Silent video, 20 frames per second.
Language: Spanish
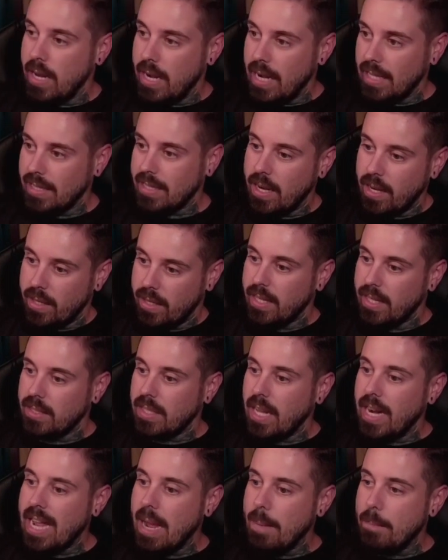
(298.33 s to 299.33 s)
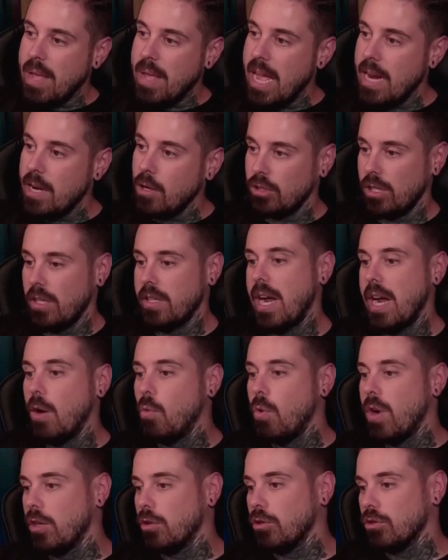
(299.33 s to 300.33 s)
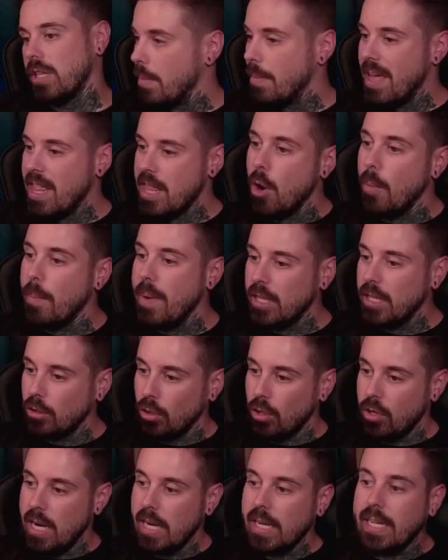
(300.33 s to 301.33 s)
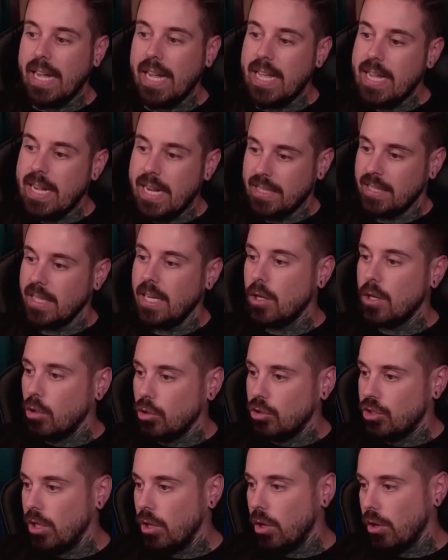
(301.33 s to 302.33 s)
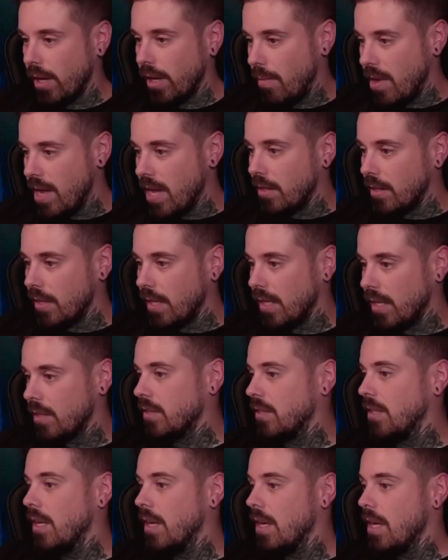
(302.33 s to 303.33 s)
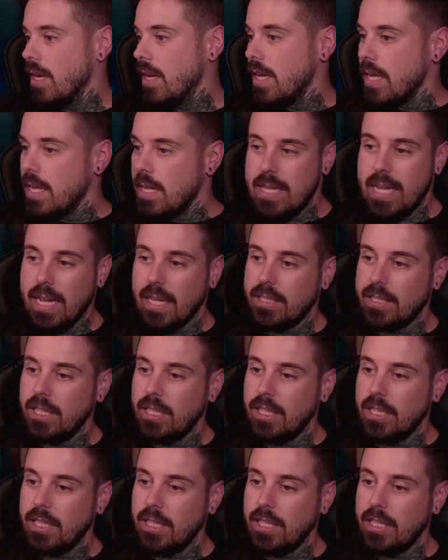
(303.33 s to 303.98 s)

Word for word: en las carreteras estarían bien, no tendrían huecos de medio metro en el que hincas el coche y lo revientas. Y